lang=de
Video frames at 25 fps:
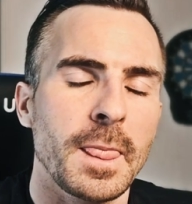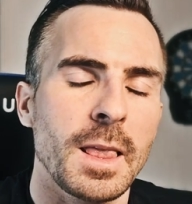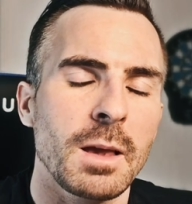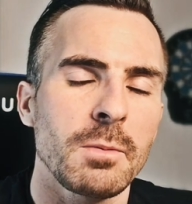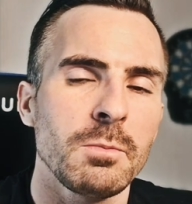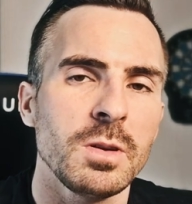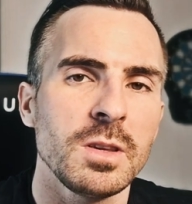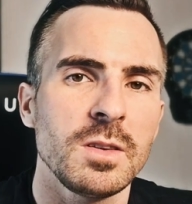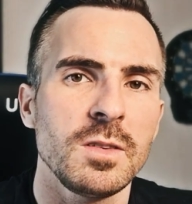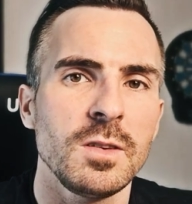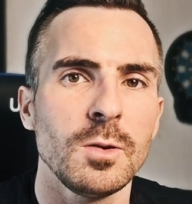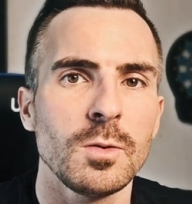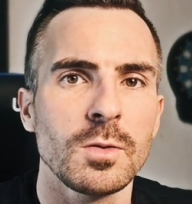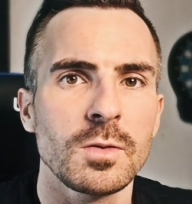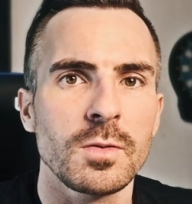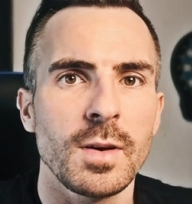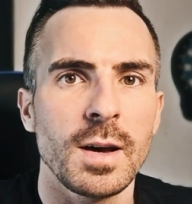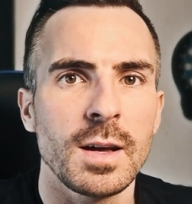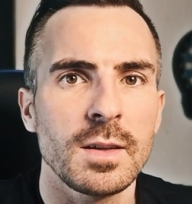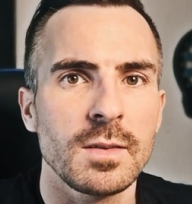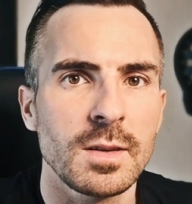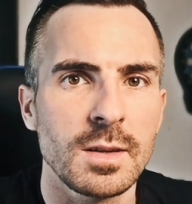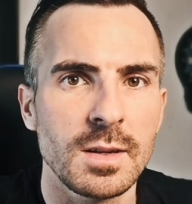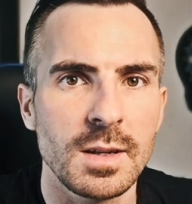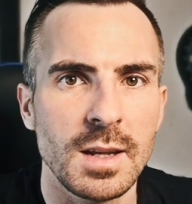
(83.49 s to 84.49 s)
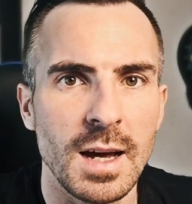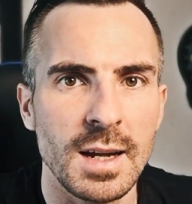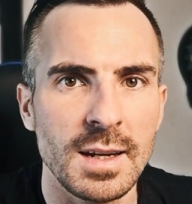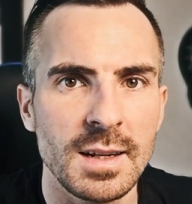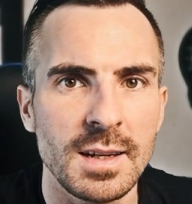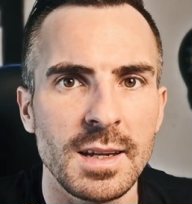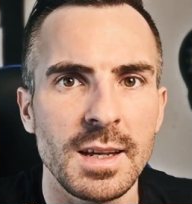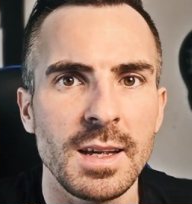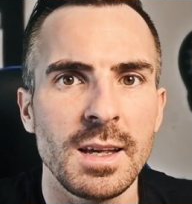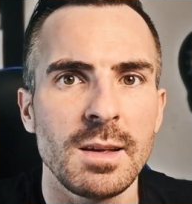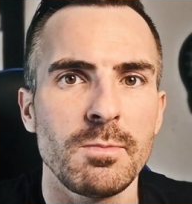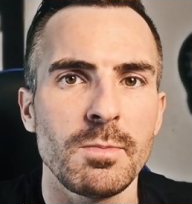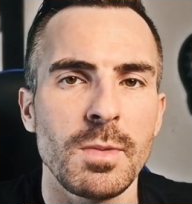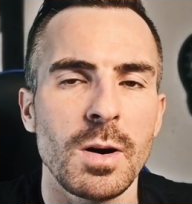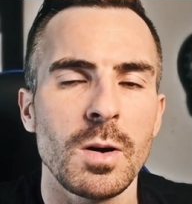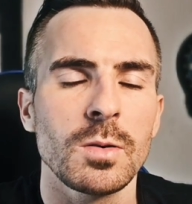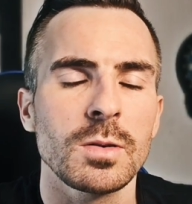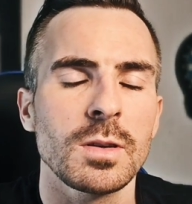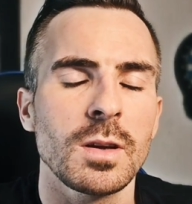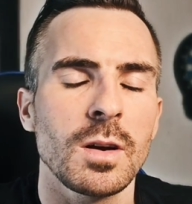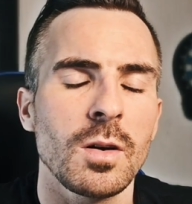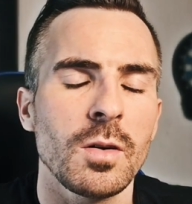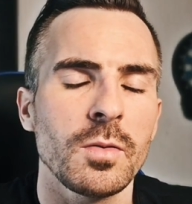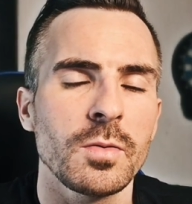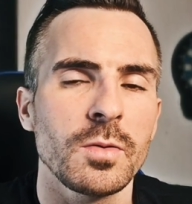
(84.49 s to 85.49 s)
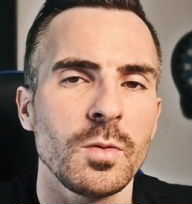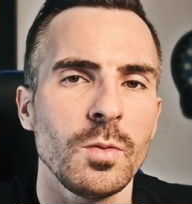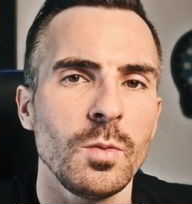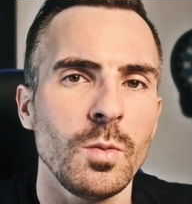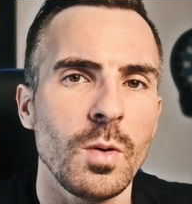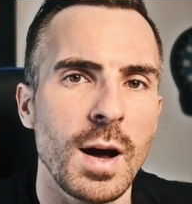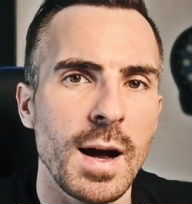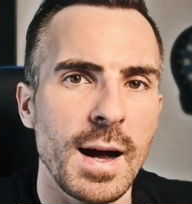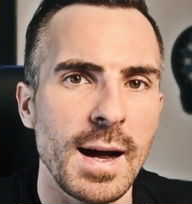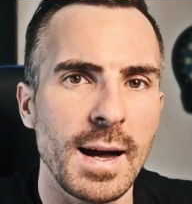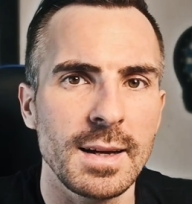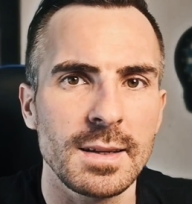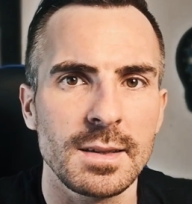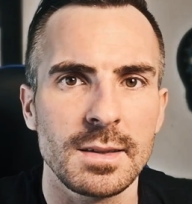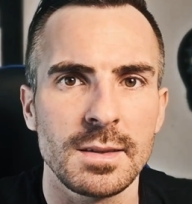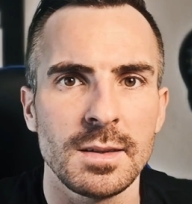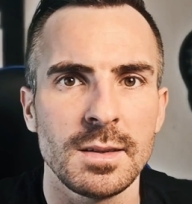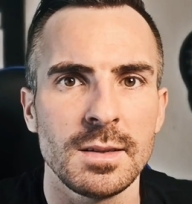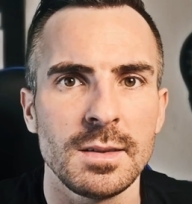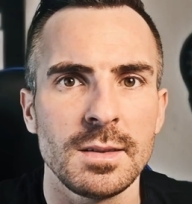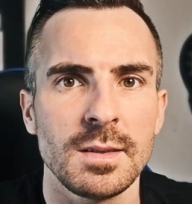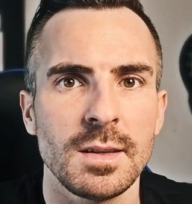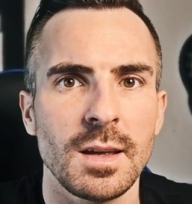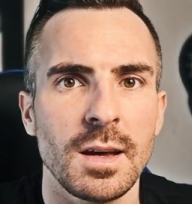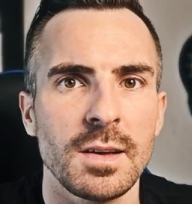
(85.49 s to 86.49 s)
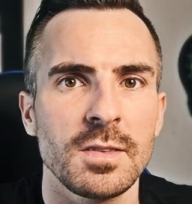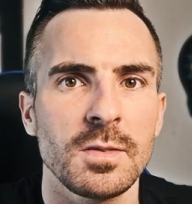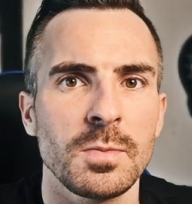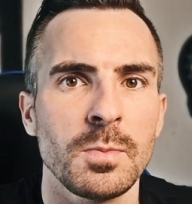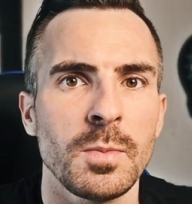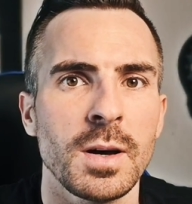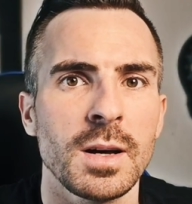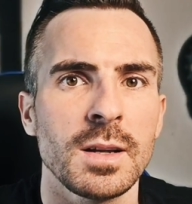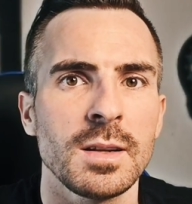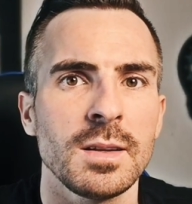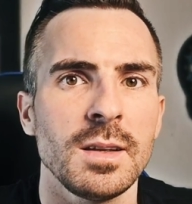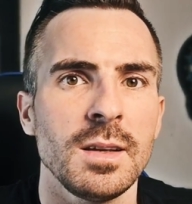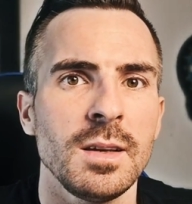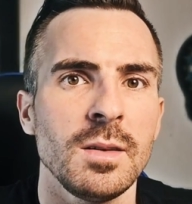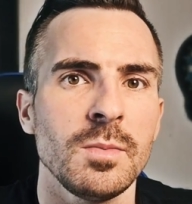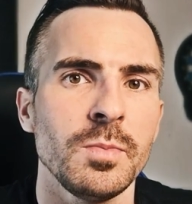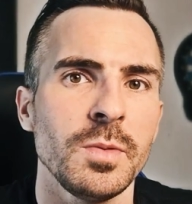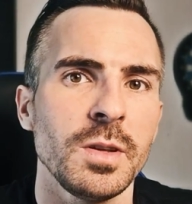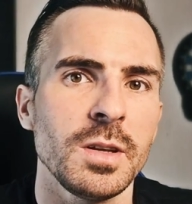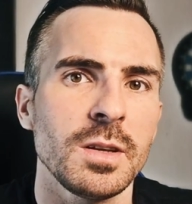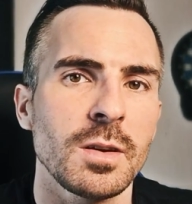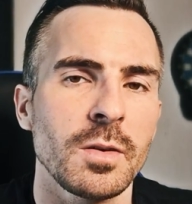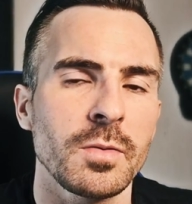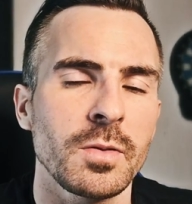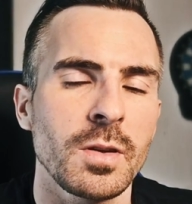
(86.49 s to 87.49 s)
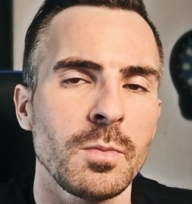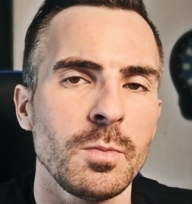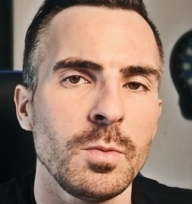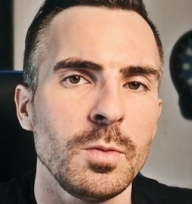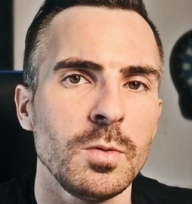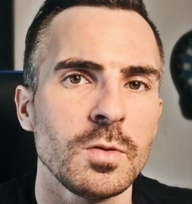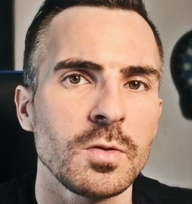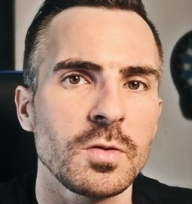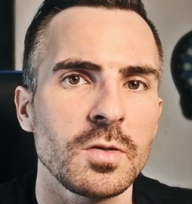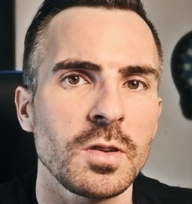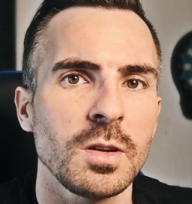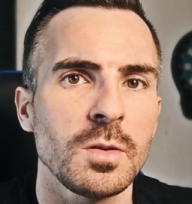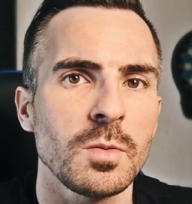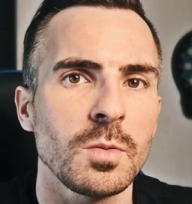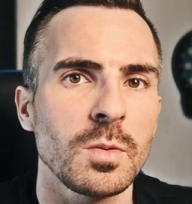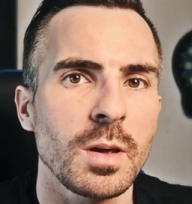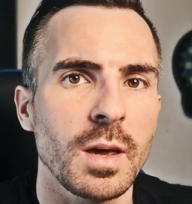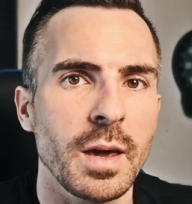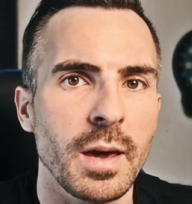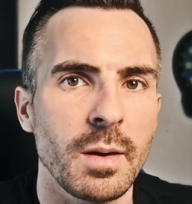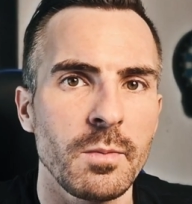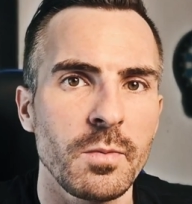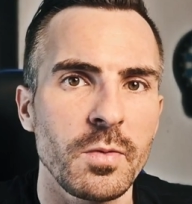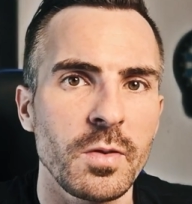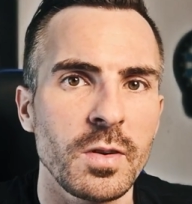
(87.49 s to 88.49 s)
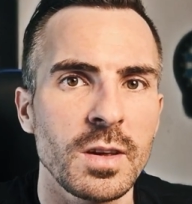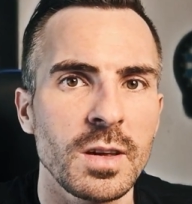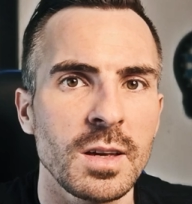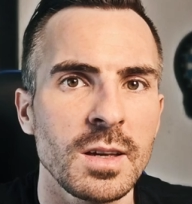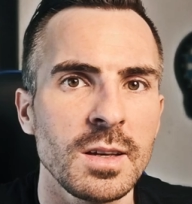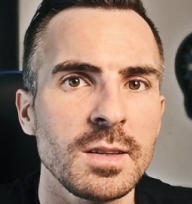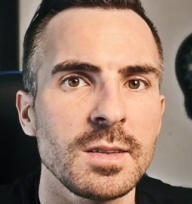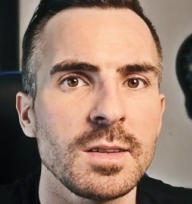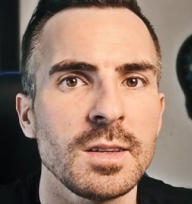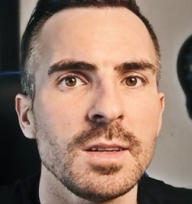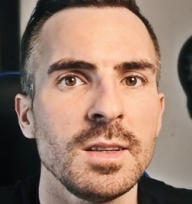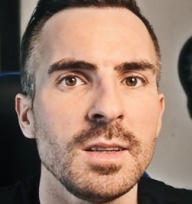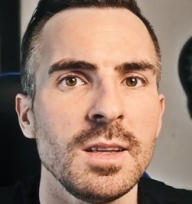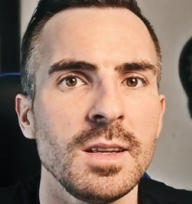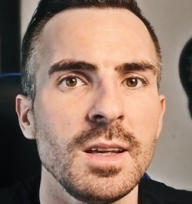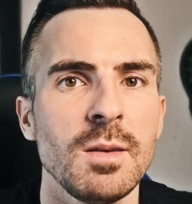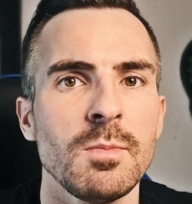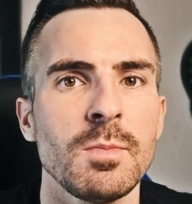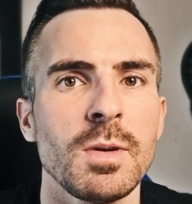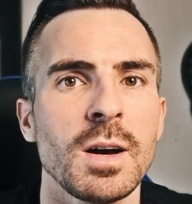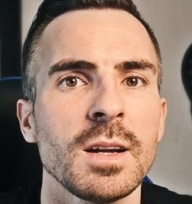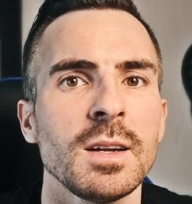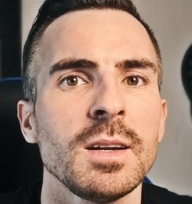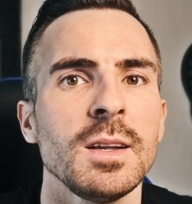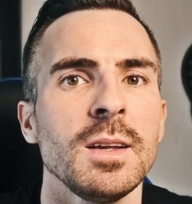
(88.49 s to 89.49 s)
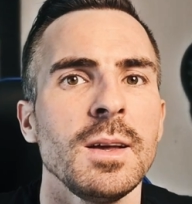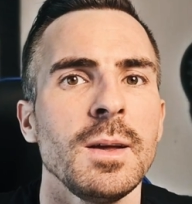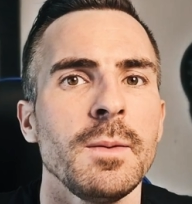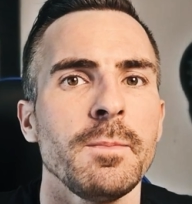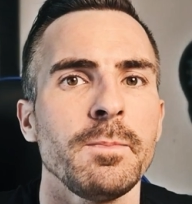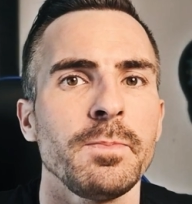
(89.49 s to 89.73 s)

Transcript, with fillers: Beziehungsweise dann eben auch darauf zu achten, dass man eben nicht auf der Bühne steht und Krämpfe kriegt, indem man